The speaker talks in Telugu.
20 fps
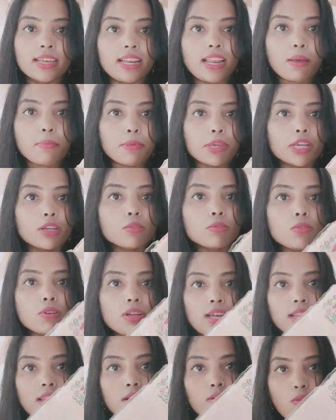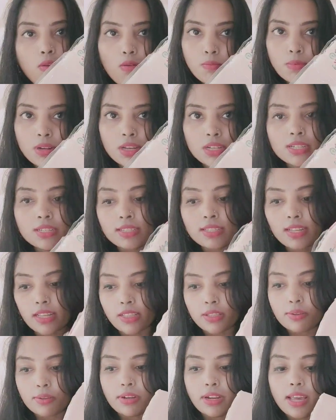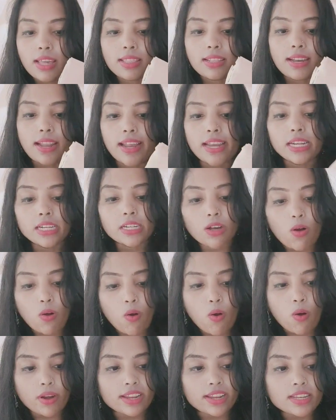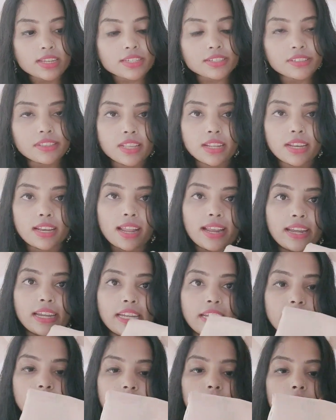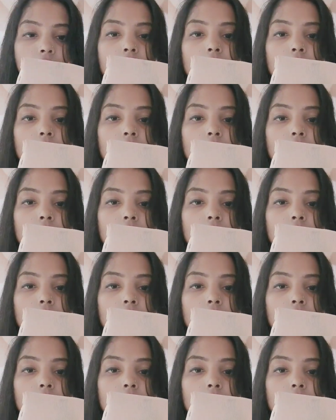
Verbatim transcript: ఇలా మీకు కలర్ కాంబినేషన్స్ అయితే ఉన్నాయి అది లైట్ ఆరెంజ్ ఇది లైట్